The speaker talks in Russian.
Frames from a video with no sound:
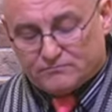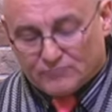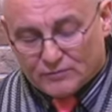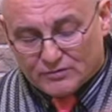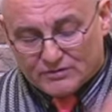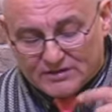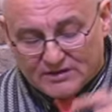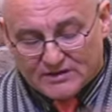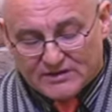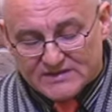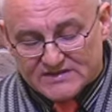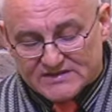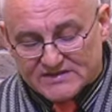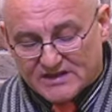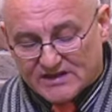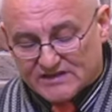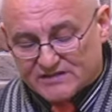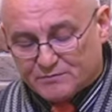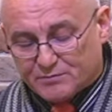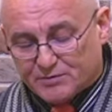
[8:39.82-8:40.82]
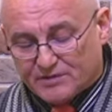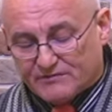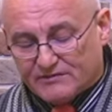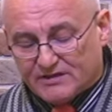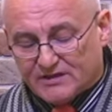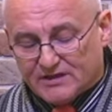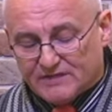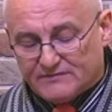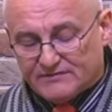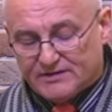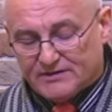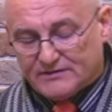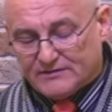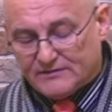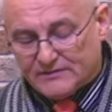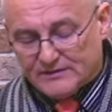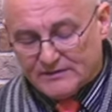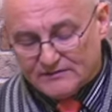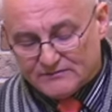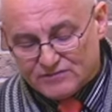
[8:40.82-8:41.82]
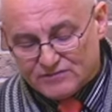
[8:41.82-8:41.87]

Вот Экклесиас в первой главе, в